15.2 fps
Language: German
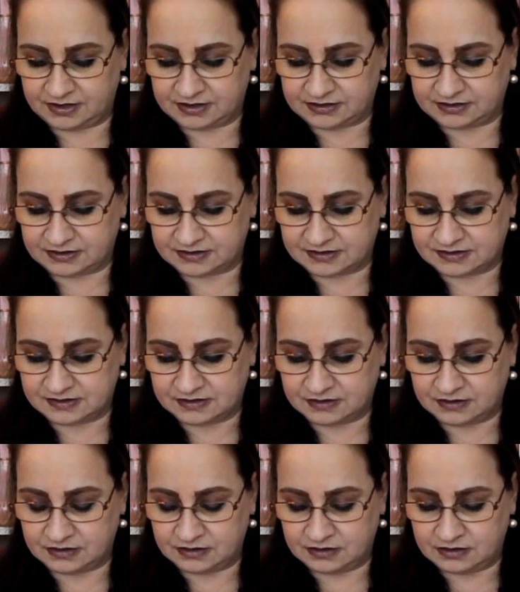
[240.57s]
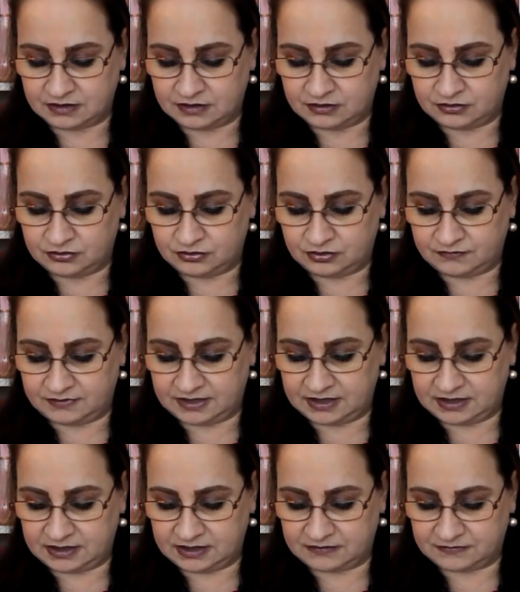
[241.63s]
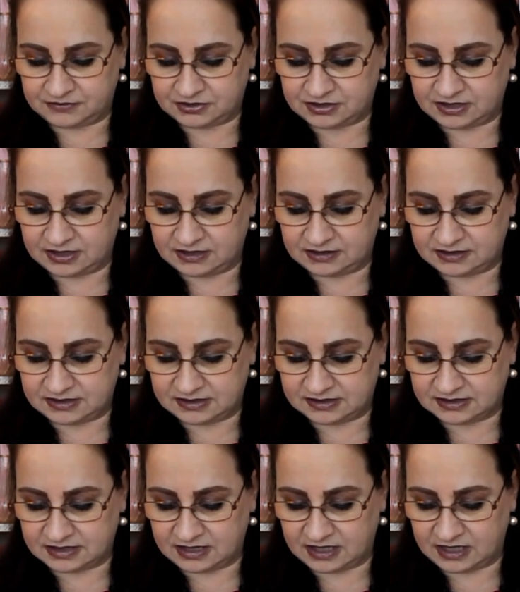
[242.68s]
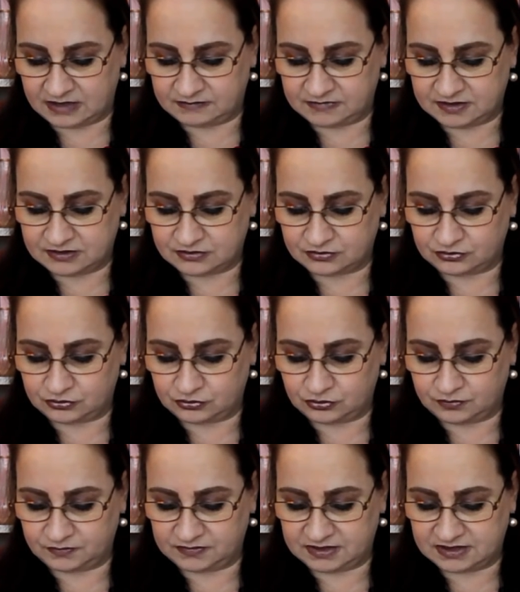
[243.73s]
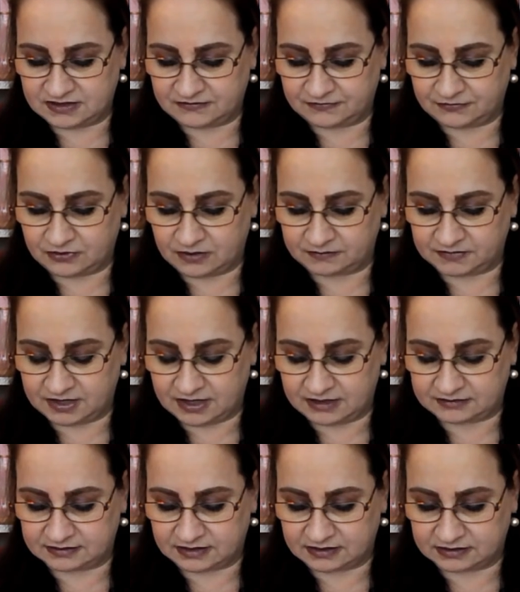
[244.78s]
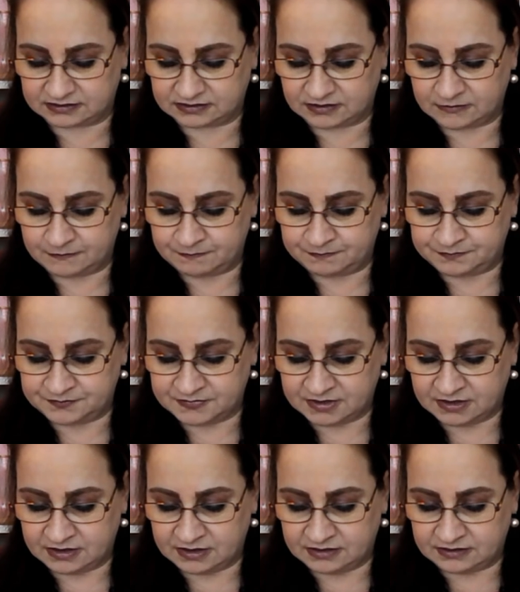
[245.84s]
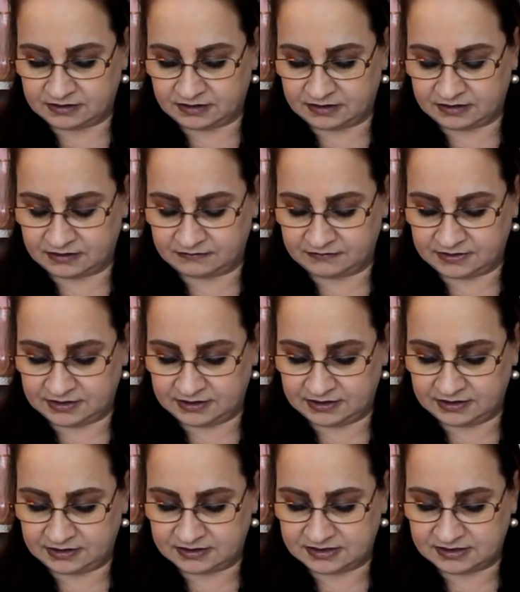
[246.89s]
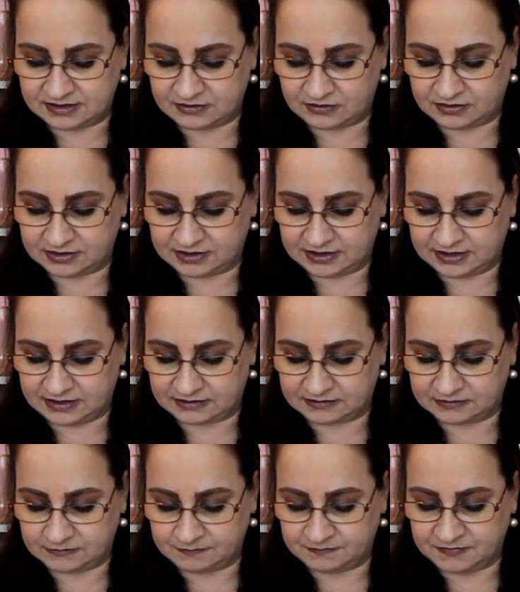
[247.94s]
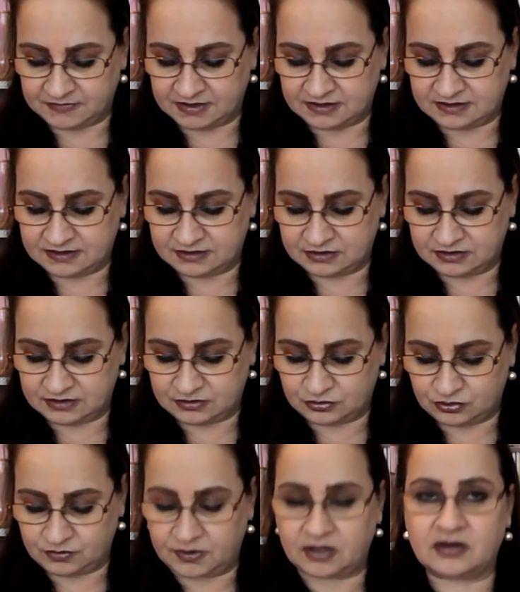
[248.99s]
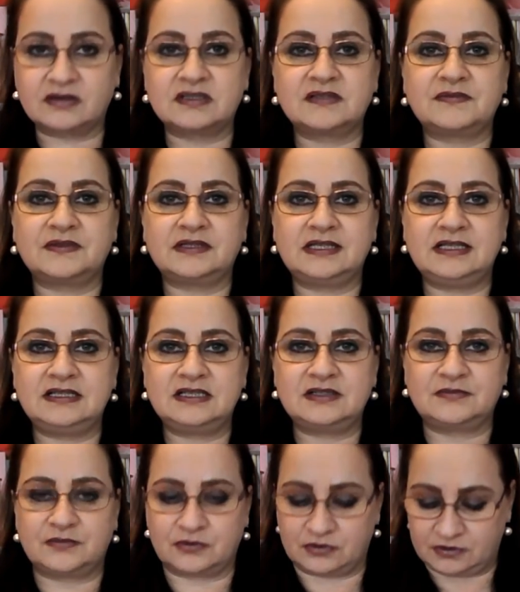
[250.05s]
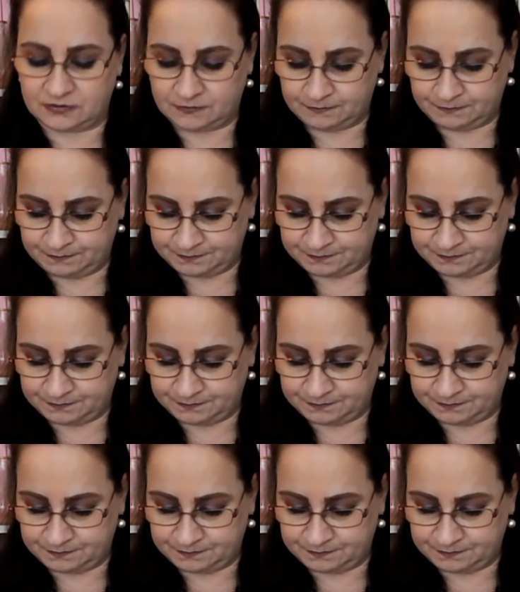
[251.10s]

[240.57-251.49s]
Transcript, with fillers: wäre das! Nur wenige verstehen dieses Geheimnis und üben diese Form der Andacht. Daher will ich sie euch lehren. Sie ist überaus verdienstvoll.